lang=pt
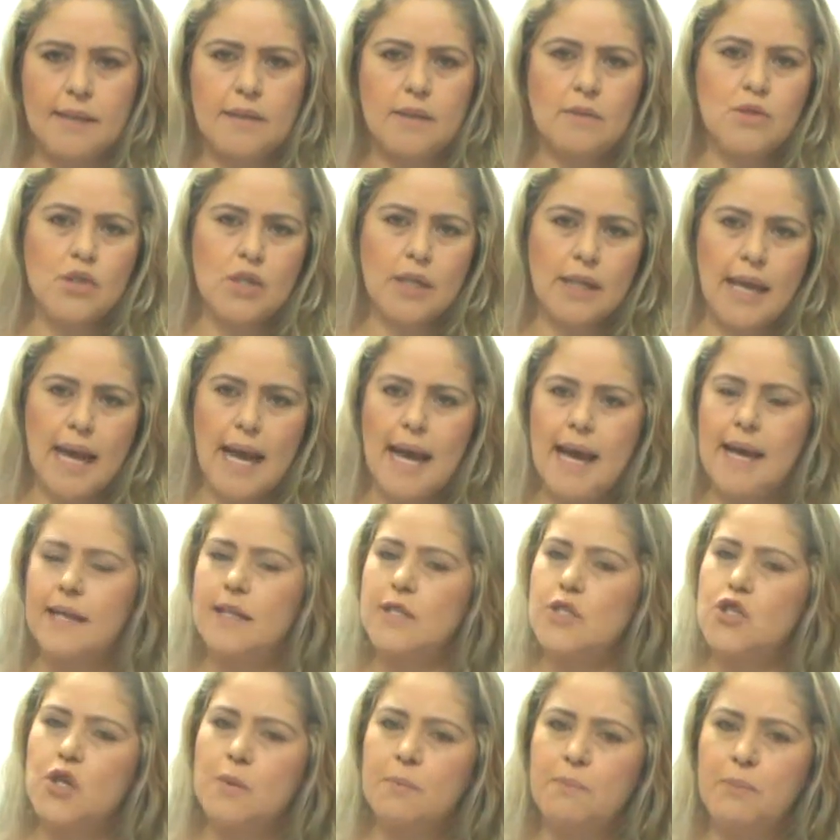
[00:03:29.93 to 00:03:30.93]
Então, de
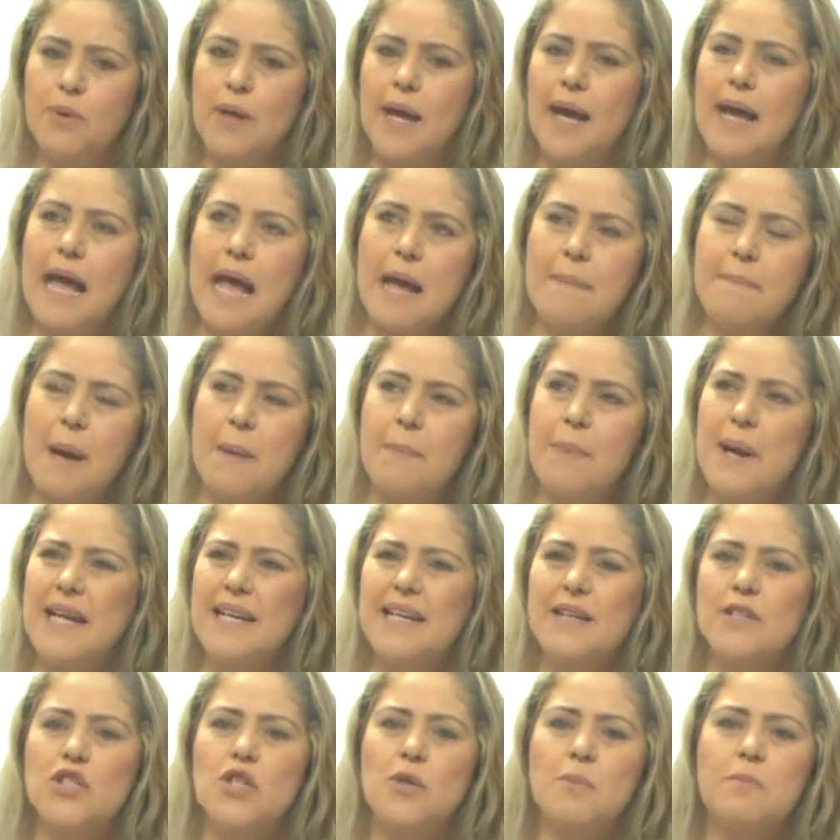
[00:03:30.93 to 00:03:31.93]
cara, shampoo, ah, papá,
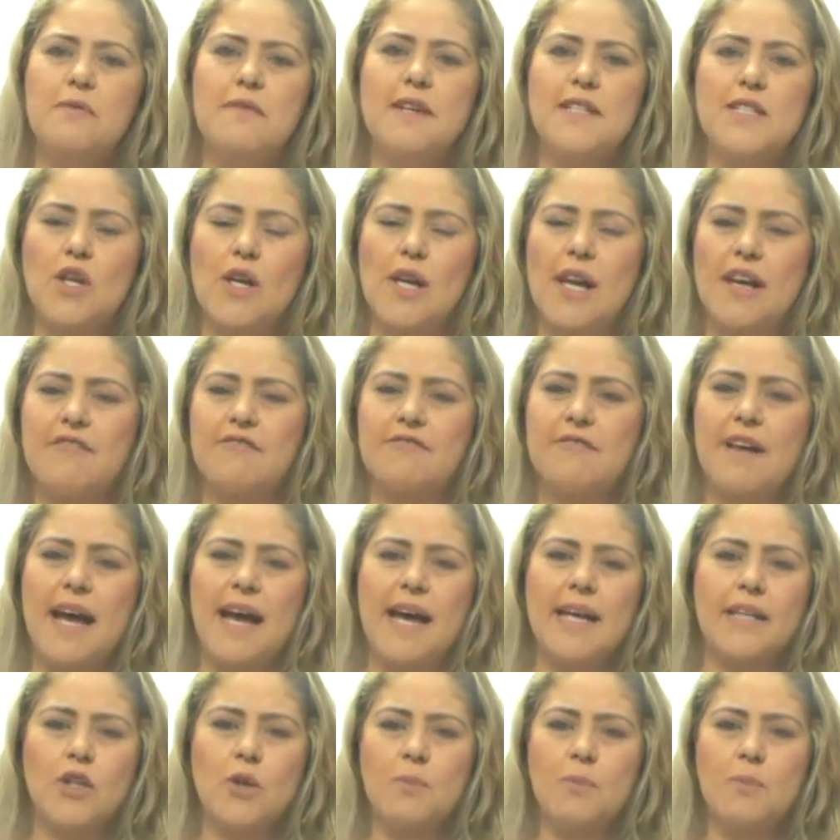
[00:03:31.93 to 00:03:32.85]
não, shampoo vai só lavar,